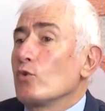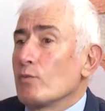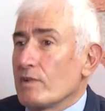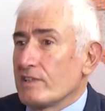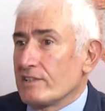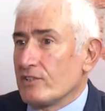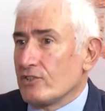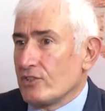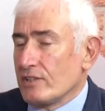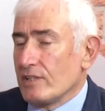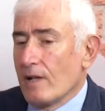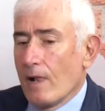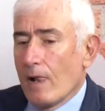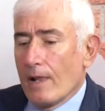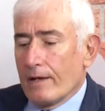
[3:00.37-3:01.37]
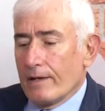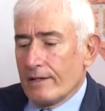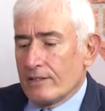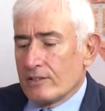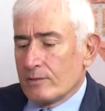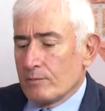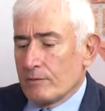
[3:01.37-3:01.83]
üye olması için.
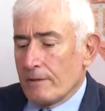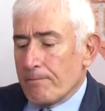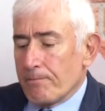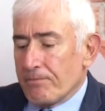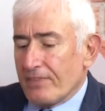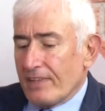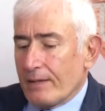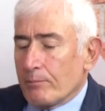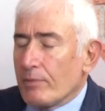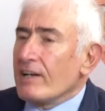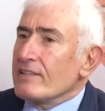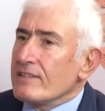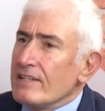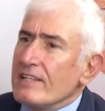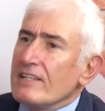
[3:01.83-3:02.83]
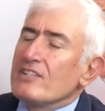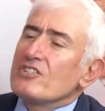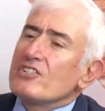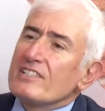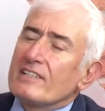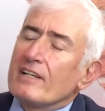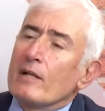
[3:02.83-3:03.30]
E şimdi partiyle
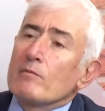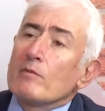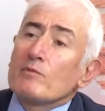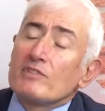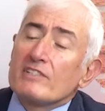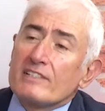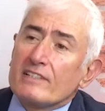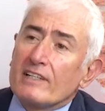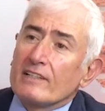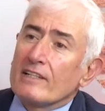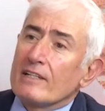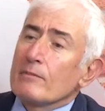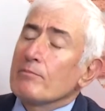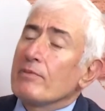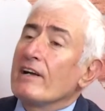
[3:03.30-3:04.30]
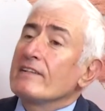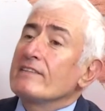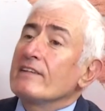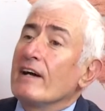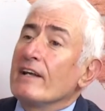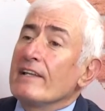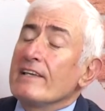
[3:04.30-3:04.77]
ilişkisi kalmamış insanların
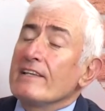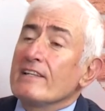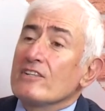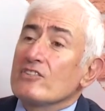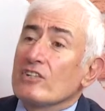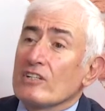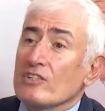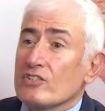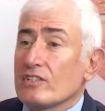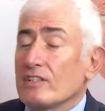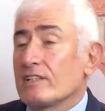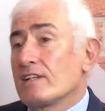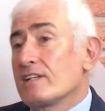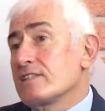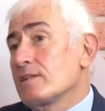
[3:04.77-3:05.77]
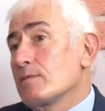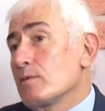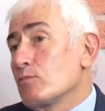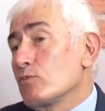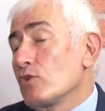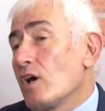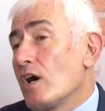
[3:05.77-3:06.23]
parti aleyhine çalıştıkları
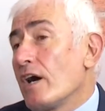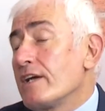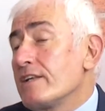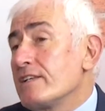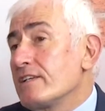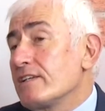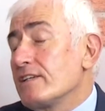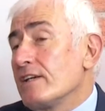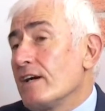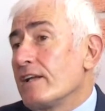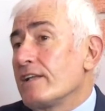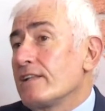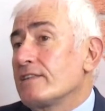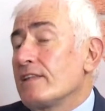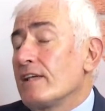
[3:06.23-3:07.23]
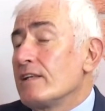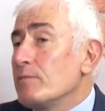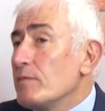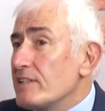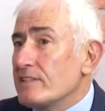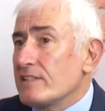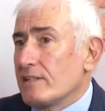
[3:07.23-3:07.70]
zaman buna hainlik, ihanet
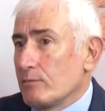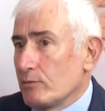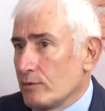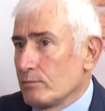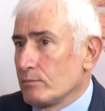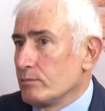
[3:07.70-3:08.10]
denilmez ki.